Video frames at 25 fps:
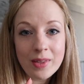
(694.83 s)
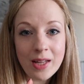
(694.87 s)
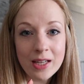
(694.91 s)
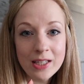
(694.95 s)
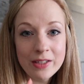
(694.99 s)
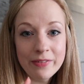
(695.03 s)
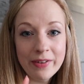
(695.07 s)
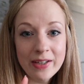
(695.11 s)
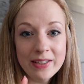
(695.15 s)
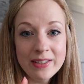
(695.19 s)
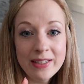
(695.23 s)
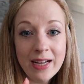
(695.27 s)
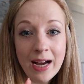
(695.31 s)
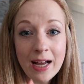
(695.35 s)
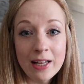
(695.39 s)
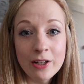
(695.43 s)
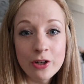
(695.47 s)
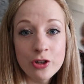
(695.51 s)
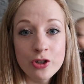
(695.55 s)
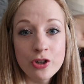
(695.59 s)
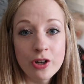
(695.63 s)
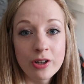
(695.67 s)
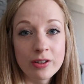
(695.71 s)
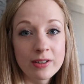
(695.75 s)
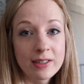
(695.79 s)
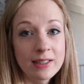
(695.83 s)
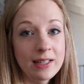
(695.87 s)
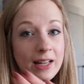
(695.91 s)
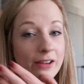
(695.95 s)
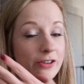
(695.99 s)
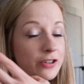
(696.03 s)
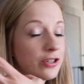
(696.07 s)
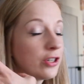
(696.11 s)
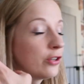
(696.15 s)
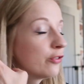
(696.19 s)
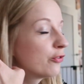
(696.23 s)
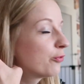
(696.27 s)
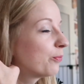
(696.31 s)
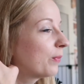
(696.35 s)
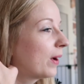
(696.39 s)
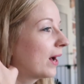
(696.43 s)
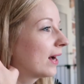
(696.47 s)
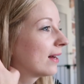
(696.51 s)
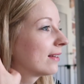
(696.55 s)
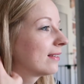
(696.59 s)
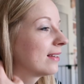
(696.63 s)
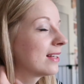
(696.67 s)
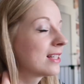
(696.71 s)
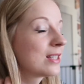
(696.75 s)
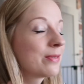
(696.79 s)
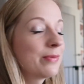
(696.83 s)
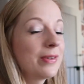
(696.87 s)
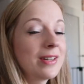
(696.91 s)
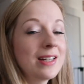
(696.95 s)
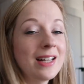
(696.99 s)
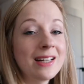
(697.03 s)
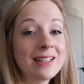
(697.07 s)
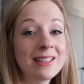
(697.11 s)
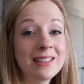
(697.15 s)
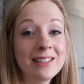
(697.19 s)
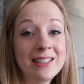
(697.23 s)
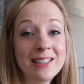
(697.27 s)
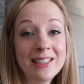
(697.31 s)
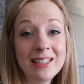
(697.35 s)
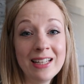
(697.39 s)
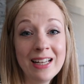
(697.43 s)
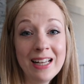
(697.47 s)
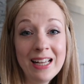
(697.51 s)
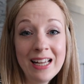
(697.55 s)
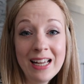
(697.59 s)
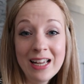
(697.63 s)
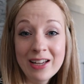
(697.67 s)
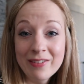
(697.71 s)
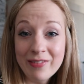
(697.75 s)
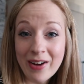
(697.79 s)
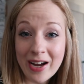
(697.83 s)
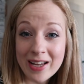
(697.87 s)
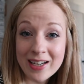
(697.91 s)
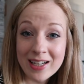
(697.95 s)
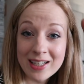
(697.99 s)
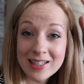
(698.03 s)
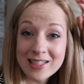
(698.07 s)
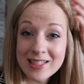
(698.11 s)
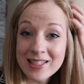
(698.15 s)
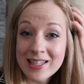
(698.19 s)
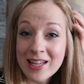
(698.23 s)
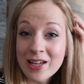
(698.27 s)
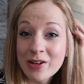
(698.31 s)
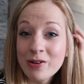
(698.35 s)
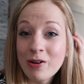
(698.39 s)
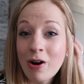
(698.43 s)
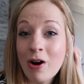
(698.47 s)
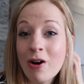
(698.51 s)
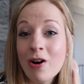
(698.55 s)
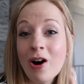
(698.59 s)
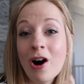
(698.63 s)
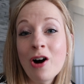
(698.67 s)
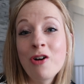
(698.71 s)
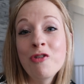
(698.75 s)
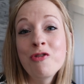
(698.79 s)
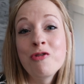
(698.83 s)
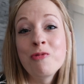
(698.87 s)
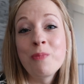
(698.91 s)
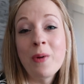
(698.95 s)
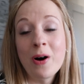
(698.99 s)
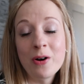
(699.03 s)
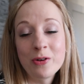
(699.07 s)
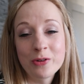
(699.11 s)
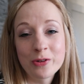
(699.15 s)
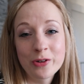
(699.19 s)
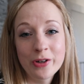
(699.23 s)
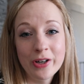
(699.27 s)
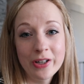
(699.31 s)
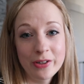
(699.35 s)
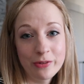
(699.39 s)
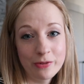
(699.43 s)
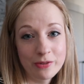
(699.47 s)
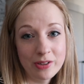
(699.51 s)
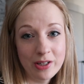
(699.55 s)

Ich werde hier alles schon klar Schiff machen, dass wir dann die Weihnachtsdeko auch aufbauen können.